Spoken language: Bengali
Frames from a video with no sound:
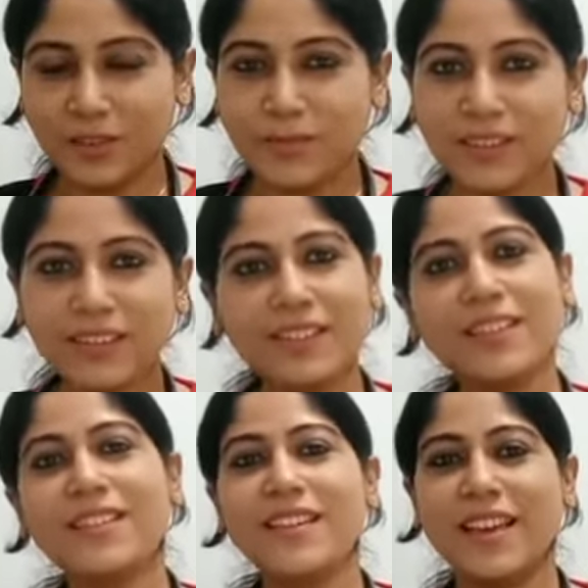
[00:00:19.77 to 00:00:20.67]

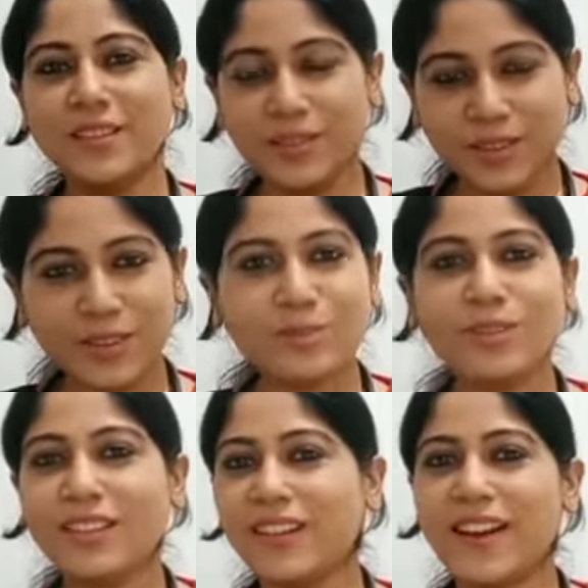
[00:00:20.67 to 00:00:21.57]
দেবাঙ্কিতা হেলথ
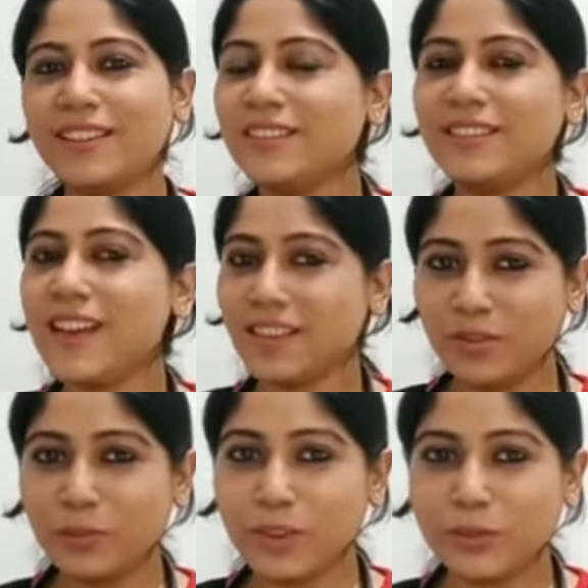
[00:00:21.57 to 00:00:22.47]
রেজলিউশনের আইডিয়াটা
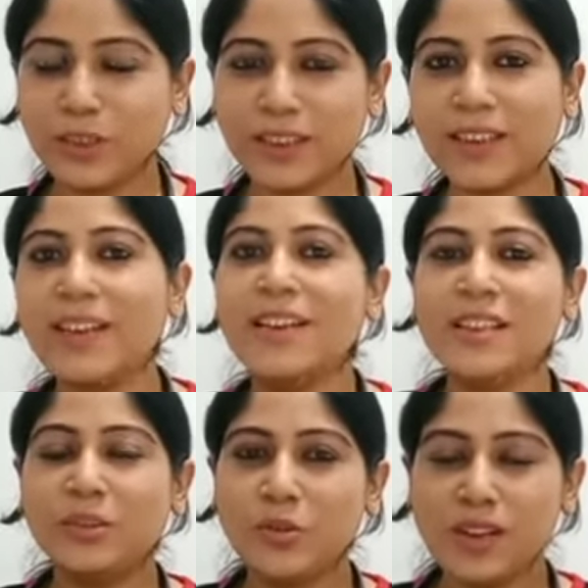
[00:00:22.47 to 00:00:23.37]
একদমই ইউনিক
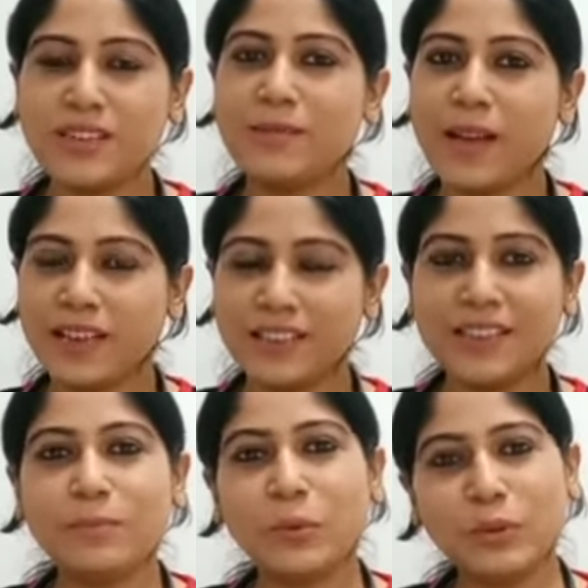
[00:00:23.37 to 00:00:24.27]
দু হাজার
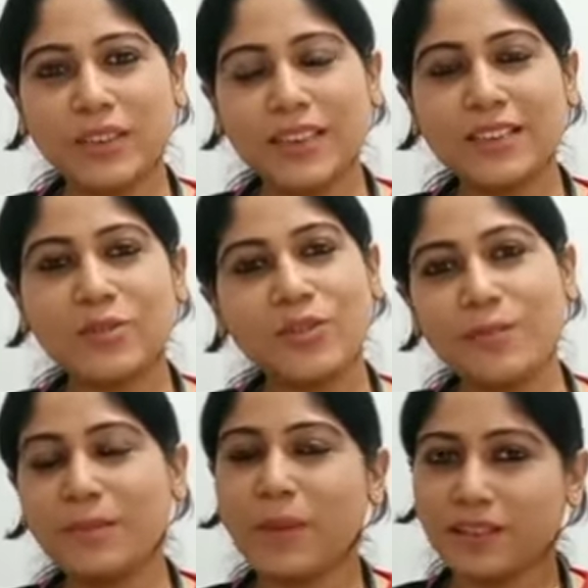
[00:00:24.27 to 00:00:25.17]
বাইশে প্রত্যেকের জন্য
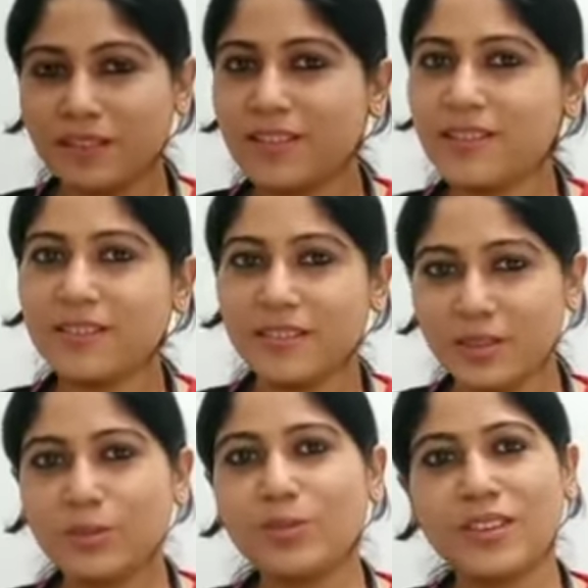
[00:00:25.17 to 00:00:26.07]
আমি পাঁচটা হেলথ
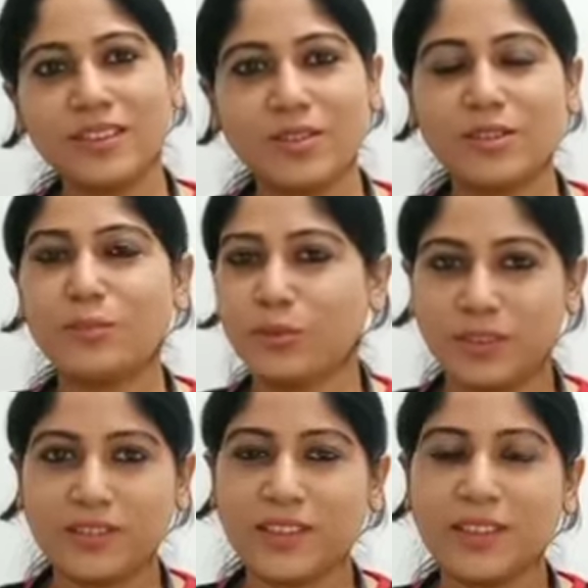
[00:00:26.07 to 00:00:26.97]
রেজলিউশনের কথা
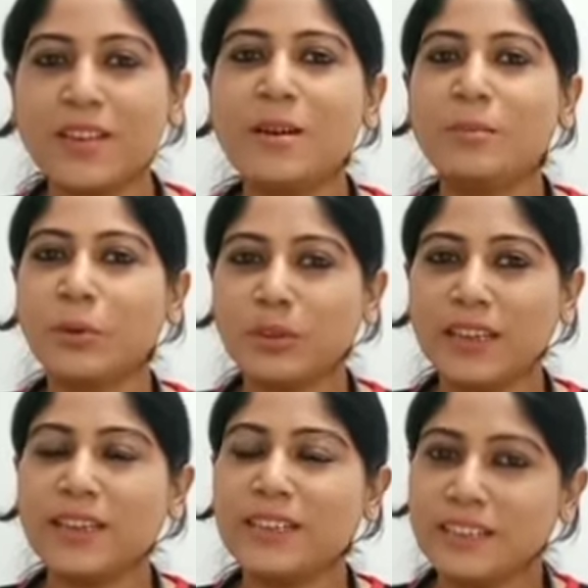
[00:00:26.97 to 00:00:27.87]
বলতে চাই
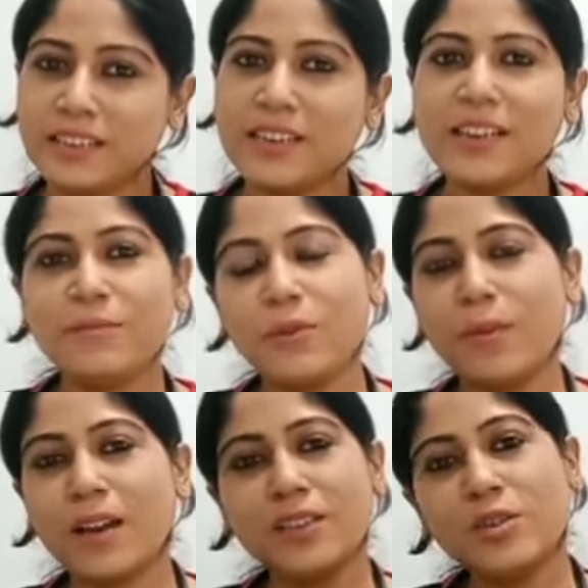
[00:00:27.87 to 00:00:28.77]
প্রত্যেকে নিজেরা এবং
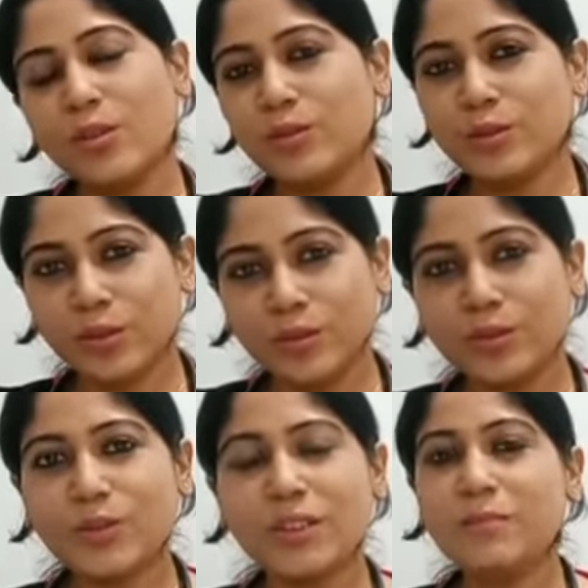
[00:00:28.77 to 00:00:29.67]
বাড়ির সকল
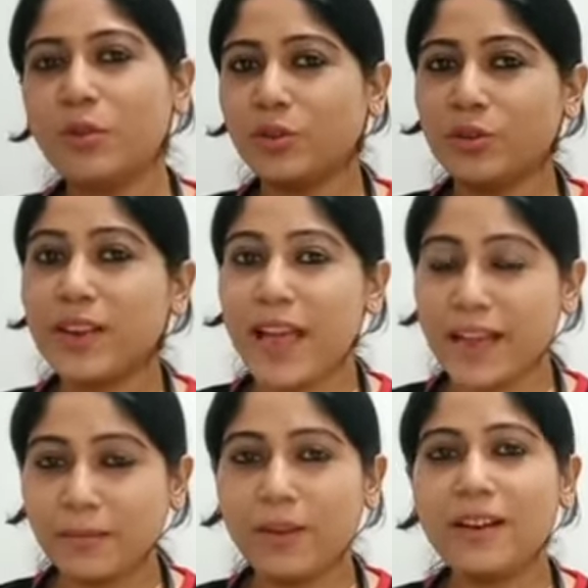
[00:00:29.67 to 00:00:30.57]
সদস্যদের বছরে
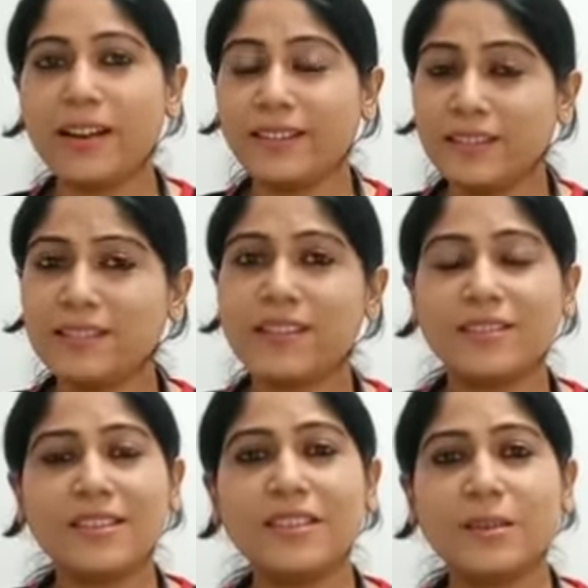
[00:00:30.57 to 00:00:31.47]
একবার অ্যাটলিস্ট
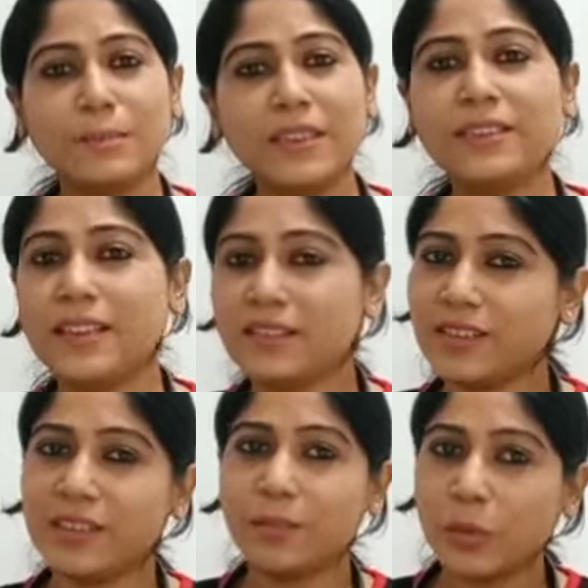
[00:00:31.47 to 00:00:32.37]
একটা কমপ্লিট হেলথ
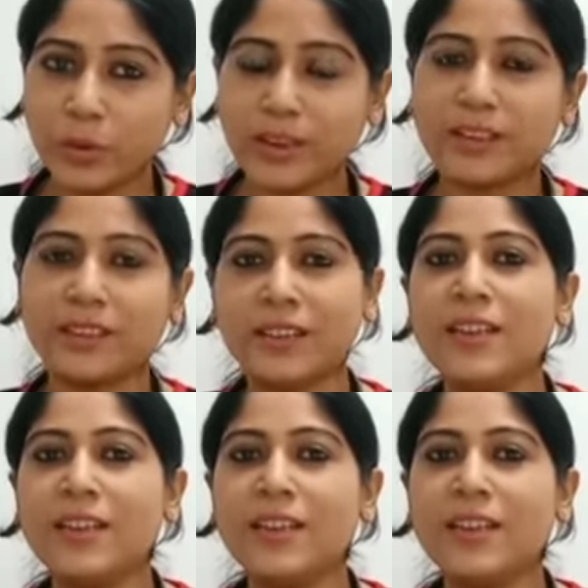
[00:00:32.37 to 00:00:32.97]
চেক আপ করিয়ে নিন